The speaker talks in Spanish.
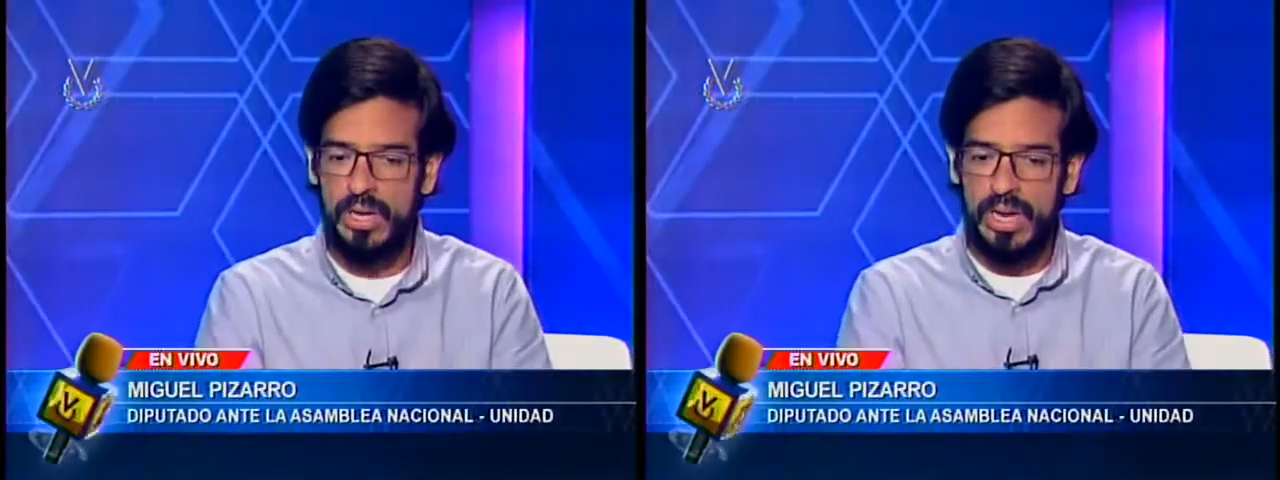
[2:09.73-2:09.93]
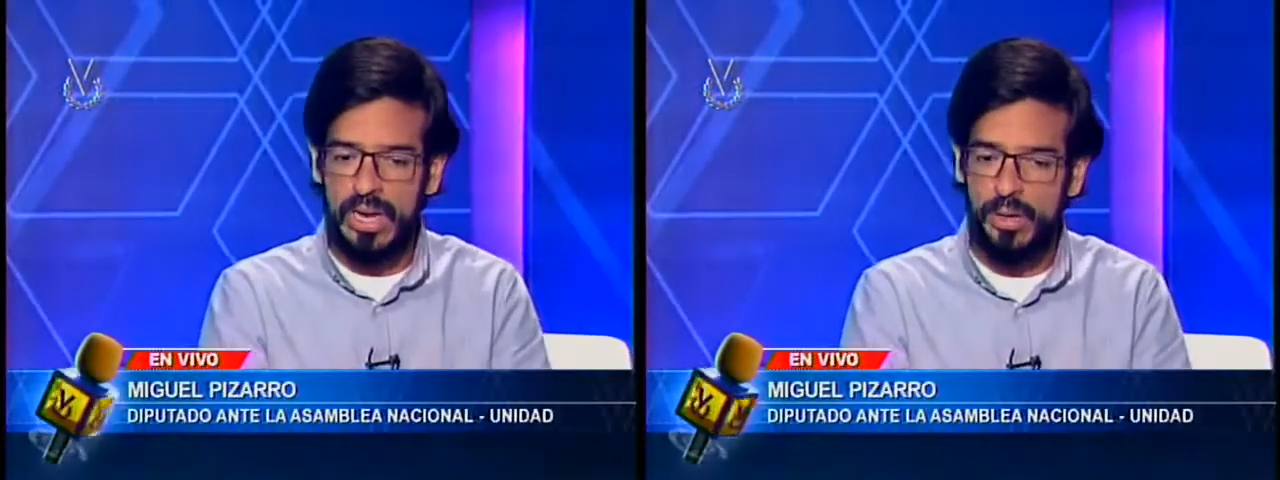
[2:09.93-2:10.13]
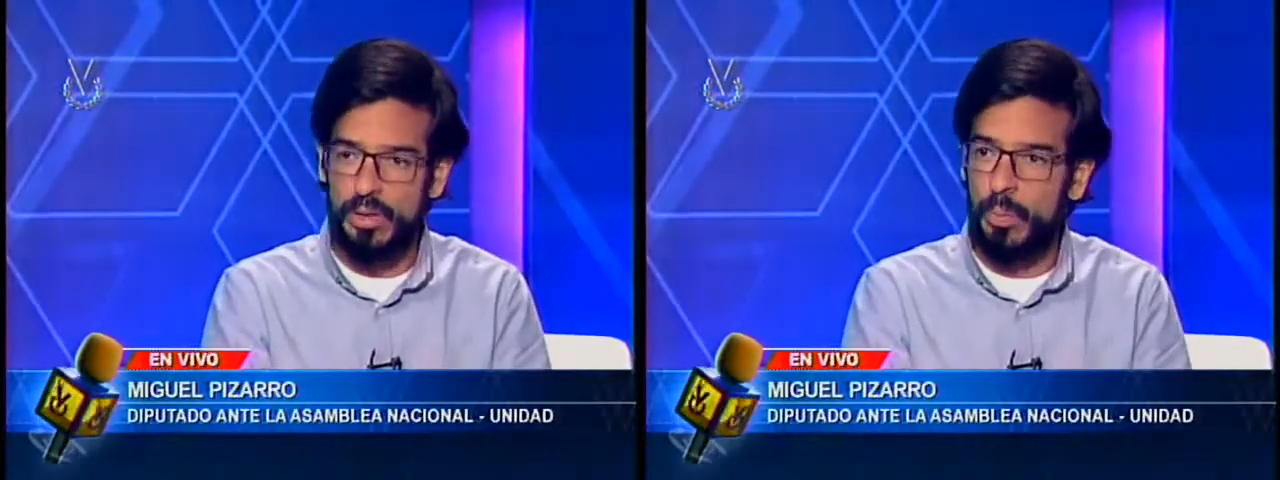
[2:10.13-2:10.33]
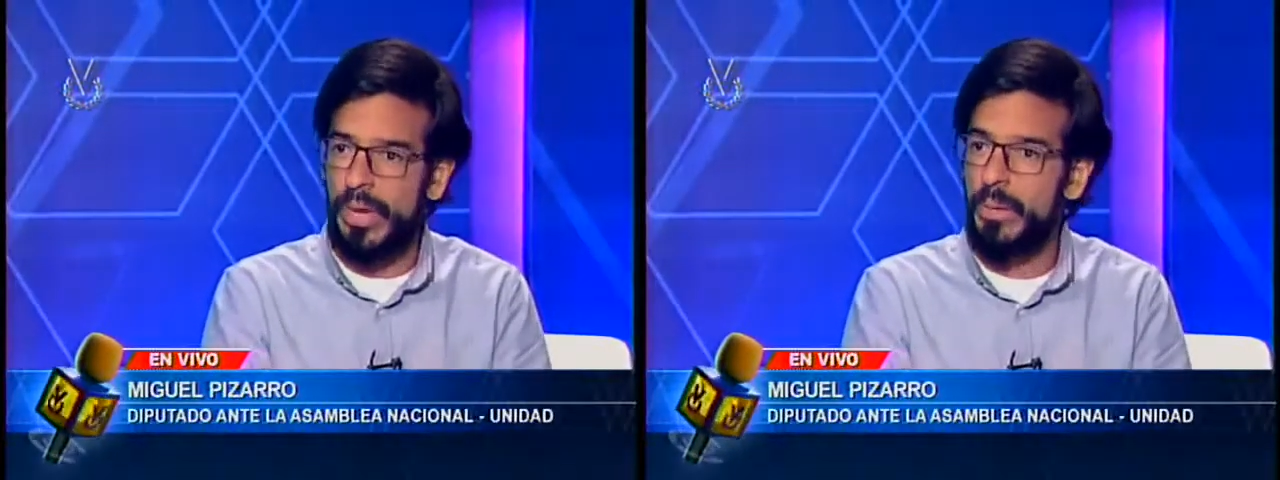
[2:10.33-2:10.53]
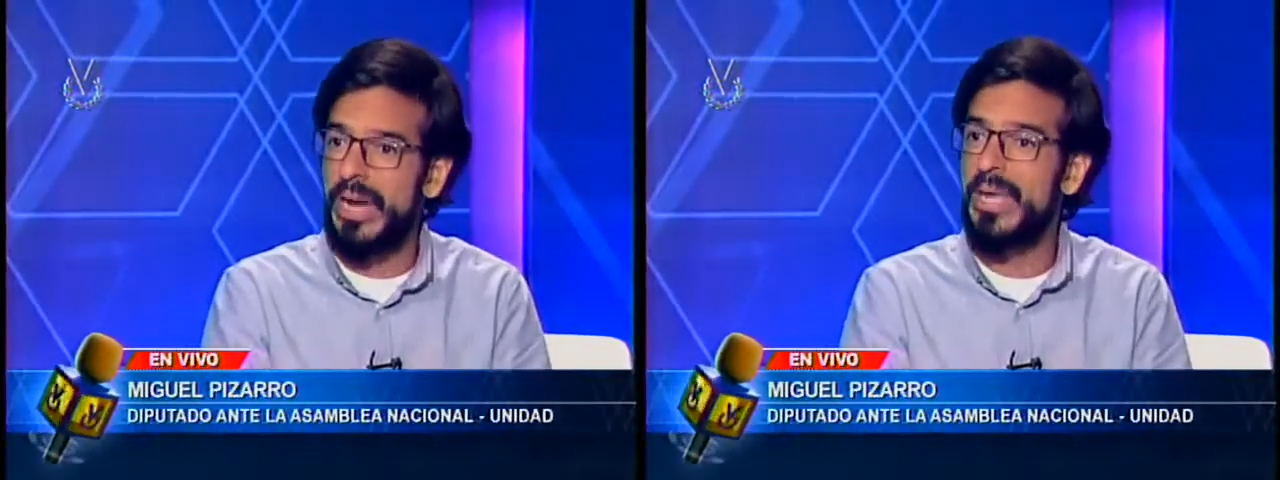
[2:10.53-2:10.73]
Que en nuestro
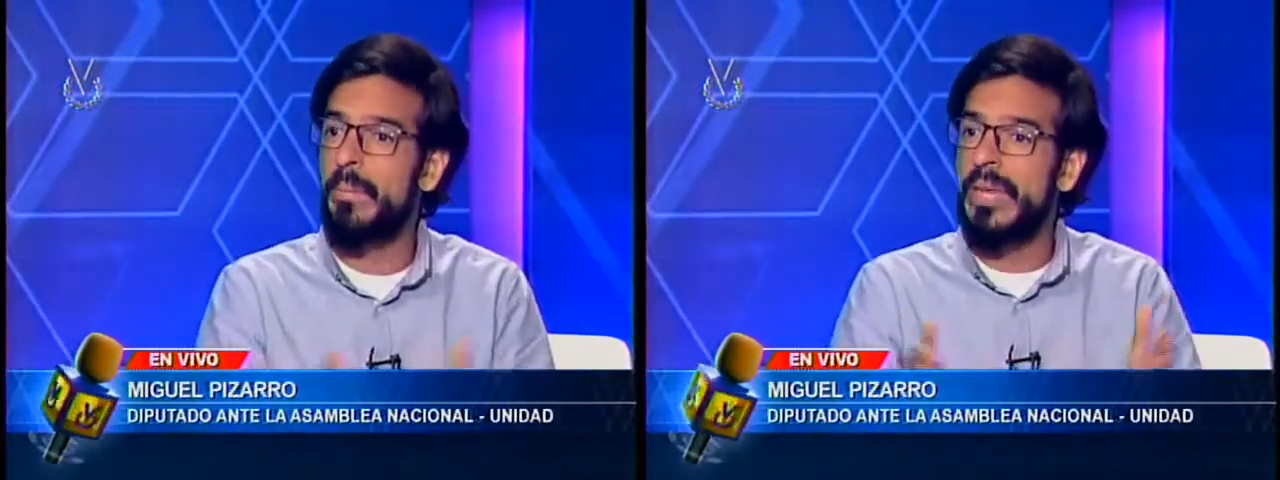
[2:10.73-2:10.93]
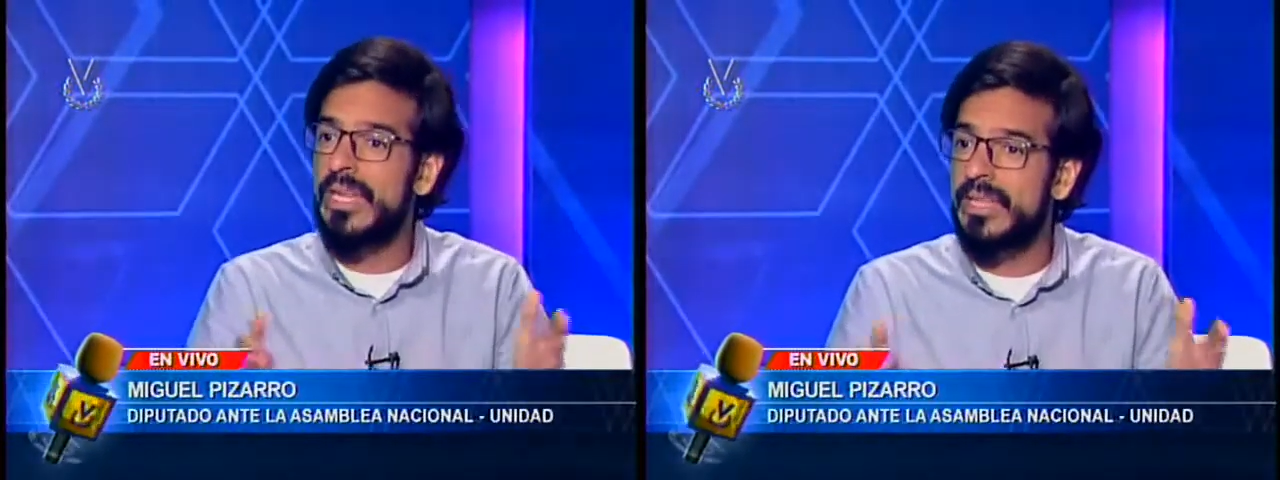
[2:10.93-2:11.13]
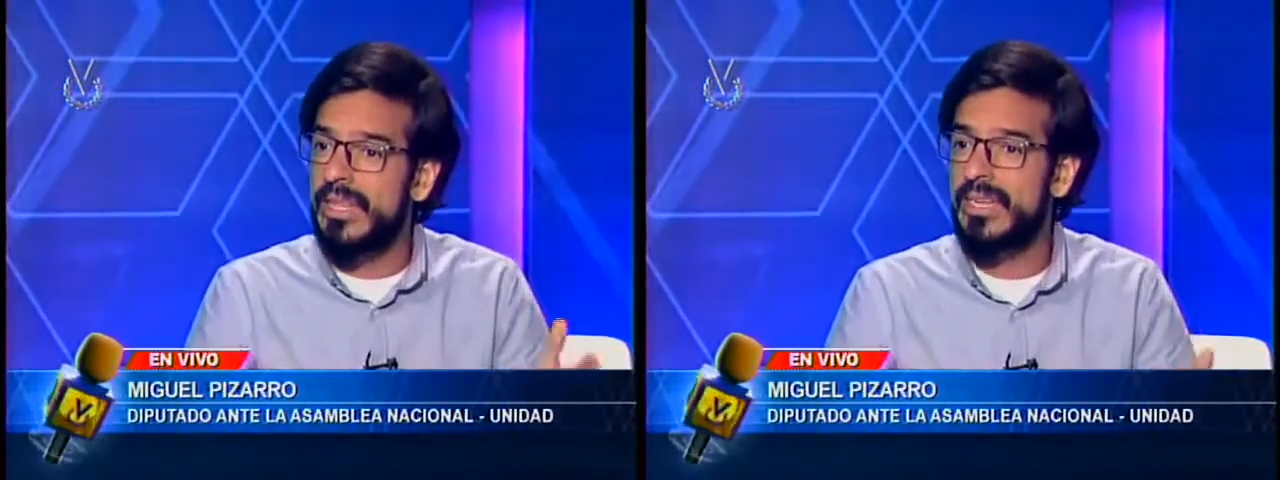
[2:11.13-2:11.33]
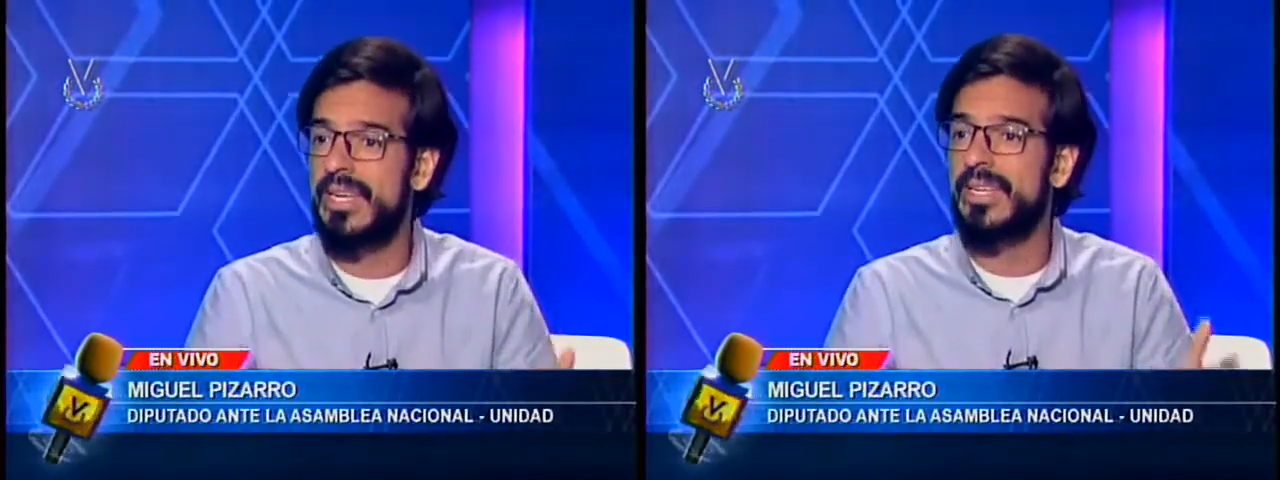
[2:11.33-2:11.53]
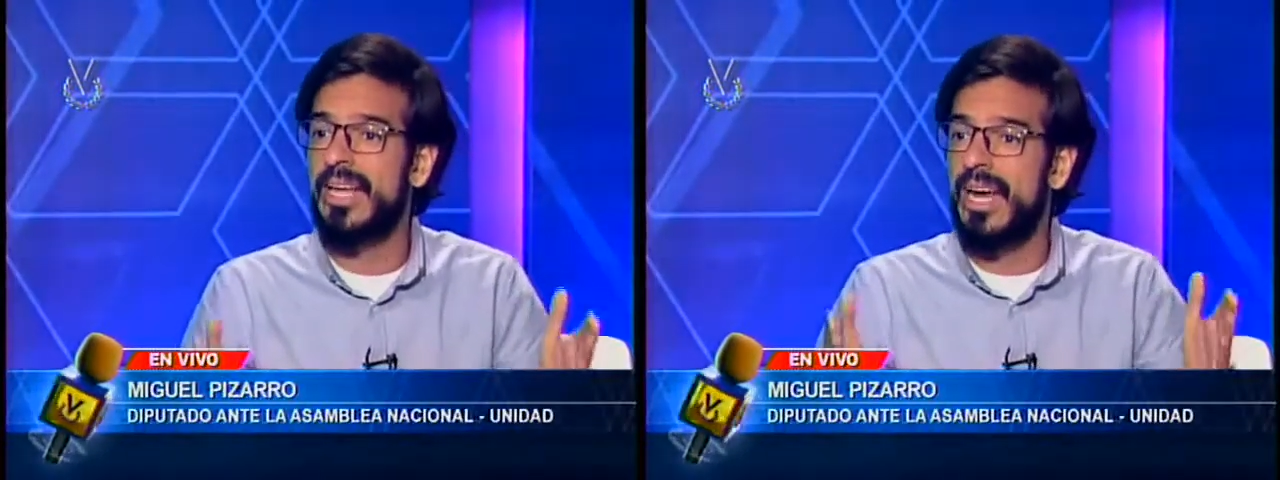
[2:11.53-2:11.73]
país vayan
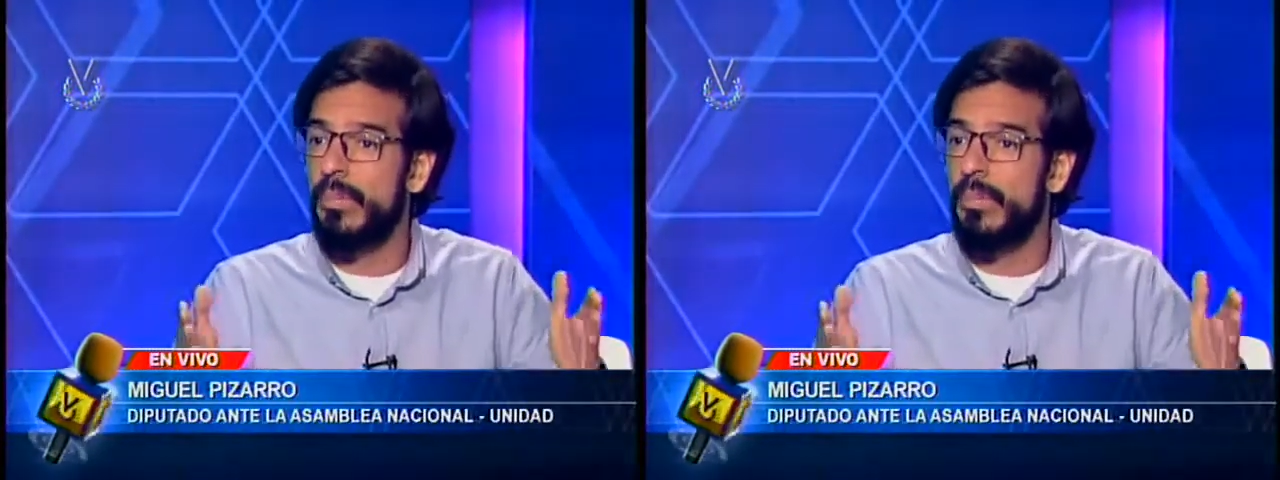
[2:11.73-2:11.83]
1.300